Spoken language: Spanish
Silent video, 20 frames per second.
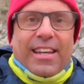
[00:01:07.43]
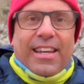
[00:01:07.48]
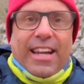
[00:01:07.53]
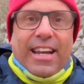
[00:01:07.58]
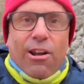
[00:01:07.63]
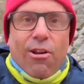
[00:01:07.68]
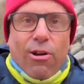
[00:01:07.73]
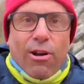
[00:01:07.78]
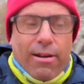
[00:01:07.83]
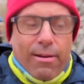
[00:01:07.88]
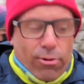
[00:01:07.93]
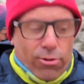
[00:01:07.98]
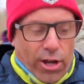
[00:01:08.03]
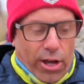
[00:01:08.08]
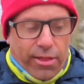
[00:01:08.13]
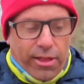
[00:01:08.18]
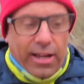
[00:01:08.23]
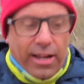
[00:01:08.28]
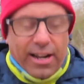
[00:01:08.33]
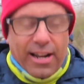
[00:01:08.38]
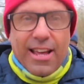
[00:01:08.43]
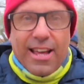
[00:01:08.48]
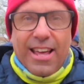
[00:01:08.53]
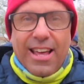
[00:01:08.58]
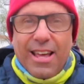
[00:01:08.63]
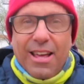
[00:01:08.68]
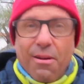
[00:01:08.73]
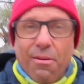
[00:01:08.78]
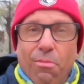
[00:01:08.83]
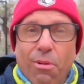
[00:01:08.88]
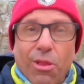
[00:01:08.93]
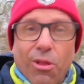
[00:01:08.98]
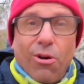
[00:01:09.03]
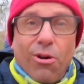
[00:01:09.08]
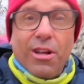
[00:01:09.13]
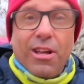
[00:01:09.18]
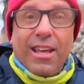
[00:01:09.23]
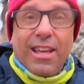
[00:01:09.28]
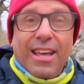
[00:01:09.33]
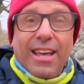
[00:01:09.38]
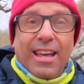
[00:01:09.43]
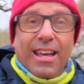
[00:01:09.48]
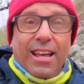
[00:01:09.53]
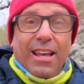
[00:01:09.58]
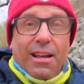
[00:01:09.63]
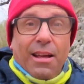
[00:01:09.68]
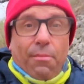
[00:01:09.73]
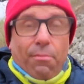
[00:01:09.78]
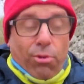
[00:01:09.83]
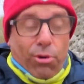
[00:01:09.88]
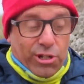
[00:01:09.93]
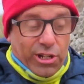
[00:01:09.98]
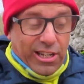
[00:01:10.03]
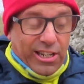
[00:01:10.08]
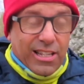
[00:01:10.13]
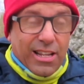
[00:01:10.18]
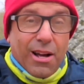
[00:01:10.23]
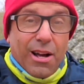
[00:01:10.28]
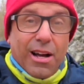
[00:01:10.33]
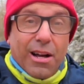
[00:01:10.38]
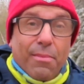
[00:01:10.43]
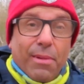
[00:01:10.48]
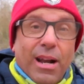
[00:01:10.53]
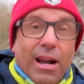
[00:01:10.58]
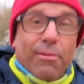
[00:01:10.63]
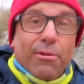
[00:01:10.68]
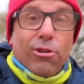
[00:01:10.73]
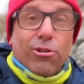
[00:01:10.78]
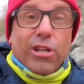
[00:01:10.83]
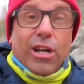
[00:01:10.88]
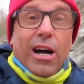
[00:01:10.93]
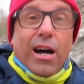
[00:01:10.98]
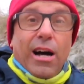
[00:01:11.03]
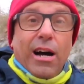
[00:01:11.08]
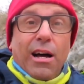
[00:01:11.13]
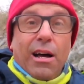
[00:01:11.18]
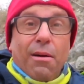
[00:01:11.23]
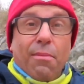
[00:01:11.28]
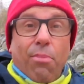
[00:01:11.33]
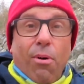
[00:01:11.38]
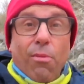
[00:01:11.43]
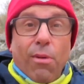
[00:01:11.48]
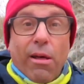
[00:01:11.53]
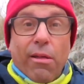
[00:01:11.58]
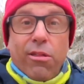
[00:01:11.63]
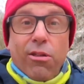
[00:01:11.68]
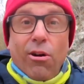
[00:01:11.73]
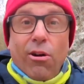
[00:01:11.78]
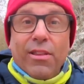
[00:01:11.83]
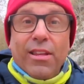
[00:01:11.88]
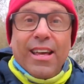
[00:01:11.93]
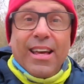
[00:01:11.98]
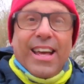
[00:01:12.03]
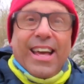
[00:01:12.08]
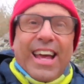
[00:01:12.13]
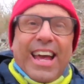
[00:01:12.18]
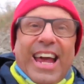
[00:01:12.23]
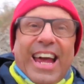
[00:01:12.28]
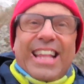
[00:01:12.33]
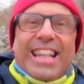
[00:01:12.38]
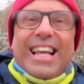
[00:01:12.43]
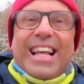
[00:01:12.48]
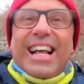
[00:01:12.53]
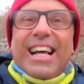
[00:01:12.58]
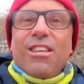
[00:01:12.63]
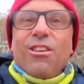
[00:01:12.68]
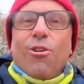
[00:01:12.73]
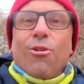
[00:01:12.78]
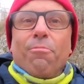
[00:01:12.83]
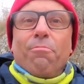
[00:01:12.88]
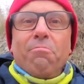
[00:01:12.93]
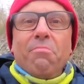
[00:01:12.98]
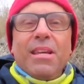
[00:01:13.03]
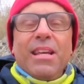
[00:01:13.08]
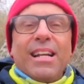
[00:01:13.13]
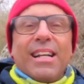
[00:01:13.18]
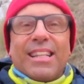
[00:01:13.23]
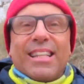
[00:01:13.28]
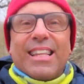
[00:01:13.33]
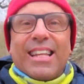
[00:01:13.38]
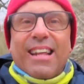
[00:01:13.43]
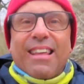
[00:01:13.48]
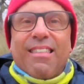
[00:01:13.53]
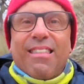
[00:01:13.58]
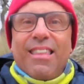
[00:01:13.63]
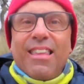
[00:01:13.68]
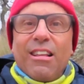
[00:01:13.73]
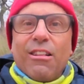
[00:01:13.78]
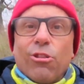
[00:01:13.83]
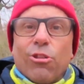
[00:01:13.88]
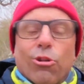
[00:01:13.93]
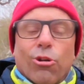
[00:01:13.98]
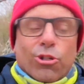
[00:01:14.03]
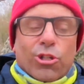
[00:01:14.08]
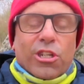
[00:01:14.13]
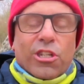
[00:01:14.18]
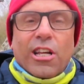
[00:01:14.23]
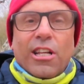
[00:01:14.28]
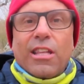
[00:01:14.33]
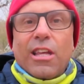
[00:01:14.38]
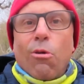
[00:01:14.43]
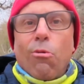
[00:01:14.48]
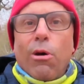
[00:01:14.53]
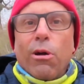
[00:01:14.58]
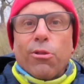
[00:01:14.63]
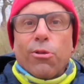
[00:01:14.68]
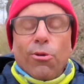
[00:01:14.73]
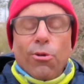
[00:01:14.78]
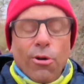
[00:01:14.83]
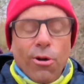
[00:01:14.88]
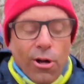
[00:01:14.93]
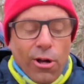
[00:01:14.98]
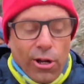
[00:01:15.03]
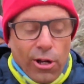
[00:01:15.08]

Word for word: ¿Y qué es lo que vamos a hacer? Bueno, pues en esta maravillosa población, en el año 1364,